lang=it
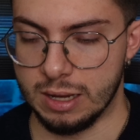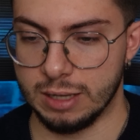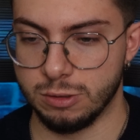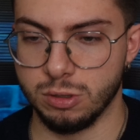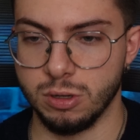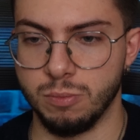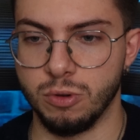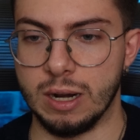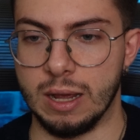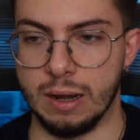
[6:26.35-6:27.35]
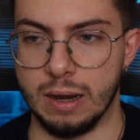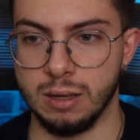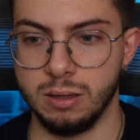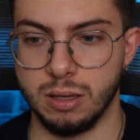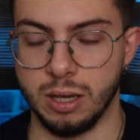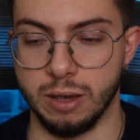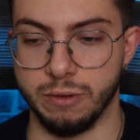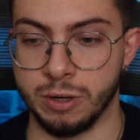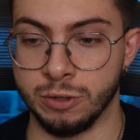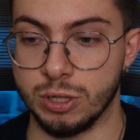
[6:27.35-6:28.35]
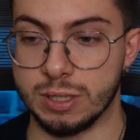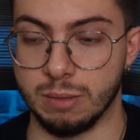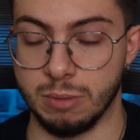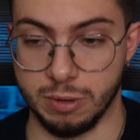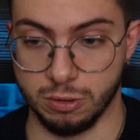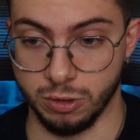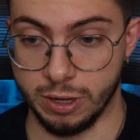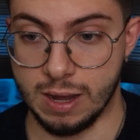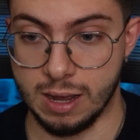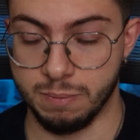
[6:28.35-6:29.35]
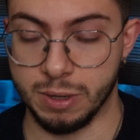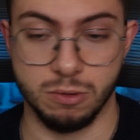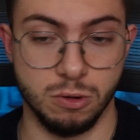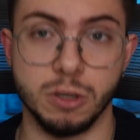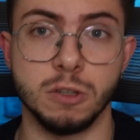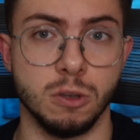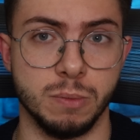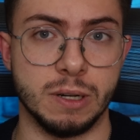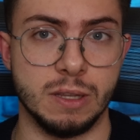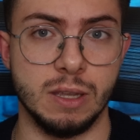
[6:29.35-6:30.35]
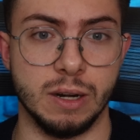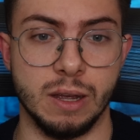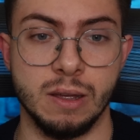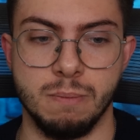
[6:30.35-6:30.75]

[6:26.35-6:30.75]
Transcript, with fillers: La situazione di Bugalalla, e Francesca mi perdonerà per quello che sto per dire,